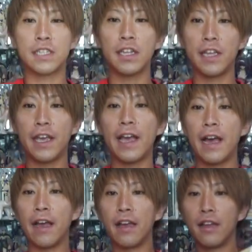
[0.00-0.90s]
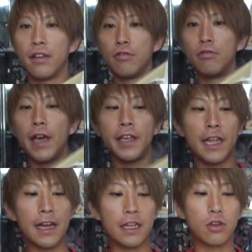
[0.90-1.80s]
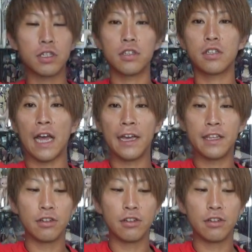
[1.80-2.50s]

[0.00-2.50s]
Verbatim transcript: 意せんでええやん上になんかドスンって入っ